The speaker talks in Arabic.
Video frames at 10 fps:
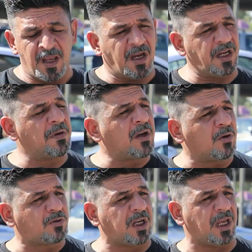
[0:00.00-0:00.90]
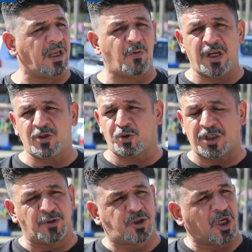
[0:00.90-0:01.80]
احنا ما نقول كله والله سوق
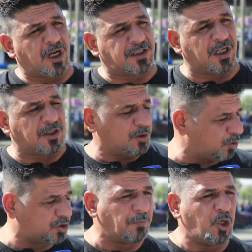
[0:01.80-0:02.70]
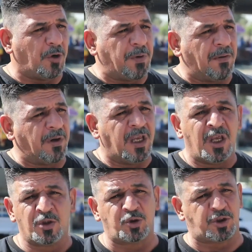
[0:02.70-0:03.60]
ابو تشارجر سوق ابو الاوباما
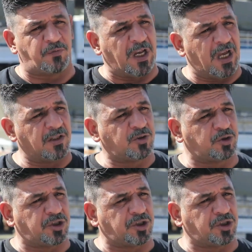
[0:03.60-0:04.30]
سوق فلان سوق